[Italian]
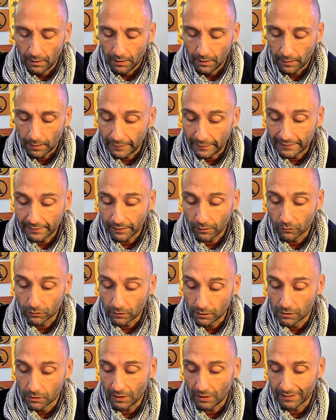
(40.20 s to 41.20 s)
La mente
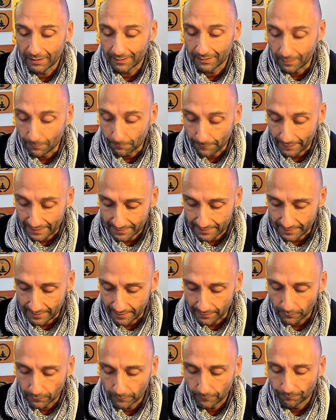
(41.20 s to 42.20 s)
condizionata dal
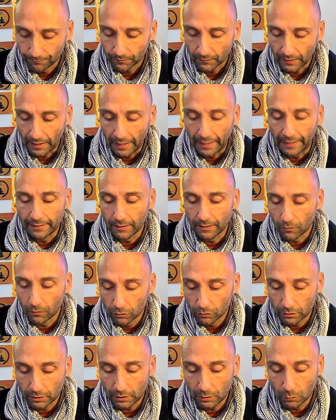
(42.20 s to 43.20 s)
passato è in
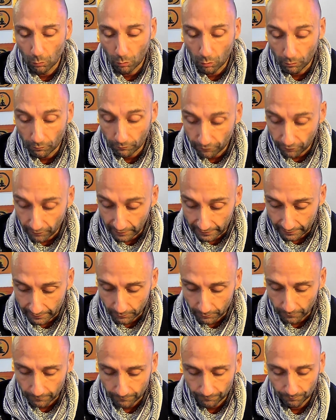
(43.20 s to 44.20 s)
continuo
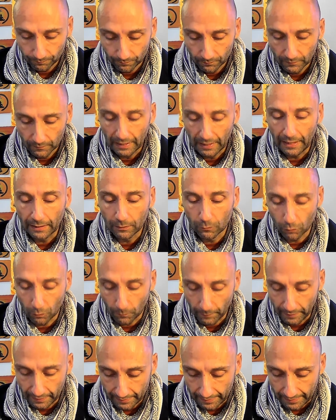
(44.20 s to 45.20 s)
conflitto, è
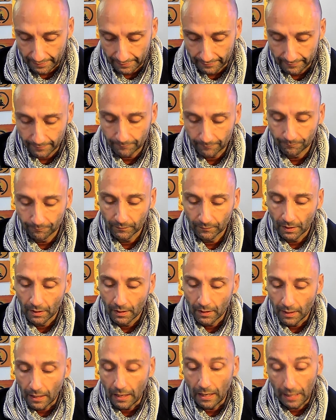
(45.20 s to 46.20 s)
tormentata,
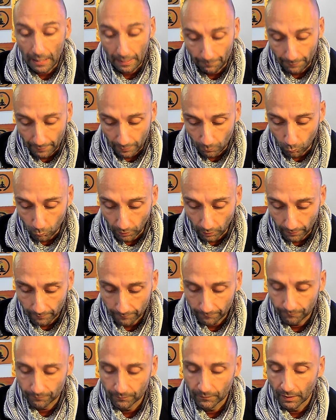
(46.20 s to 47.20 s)
ha paura
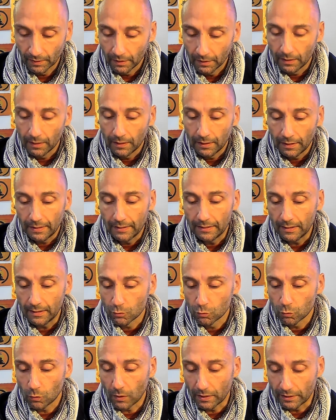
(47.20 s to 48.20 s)
e nella
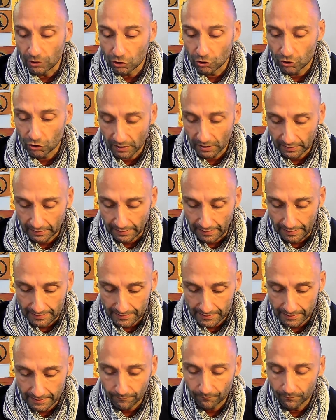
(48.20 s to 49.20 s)
sua
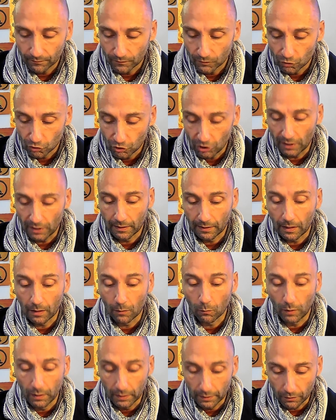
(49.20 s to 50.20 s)
incertezza cerca
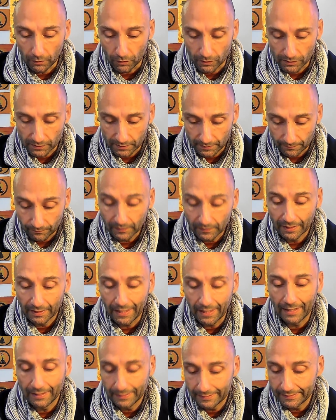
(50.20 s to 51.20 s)
qualcosa che è
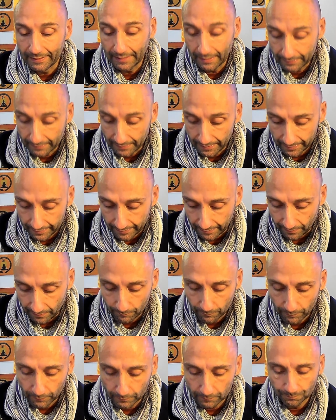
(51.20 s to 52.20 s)
al di là del
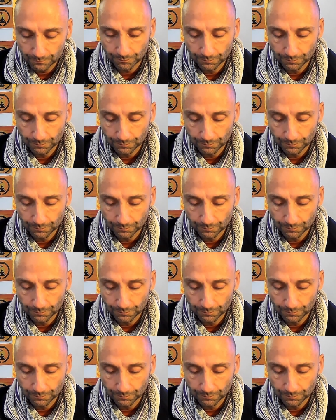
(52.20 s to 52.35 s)
tempo.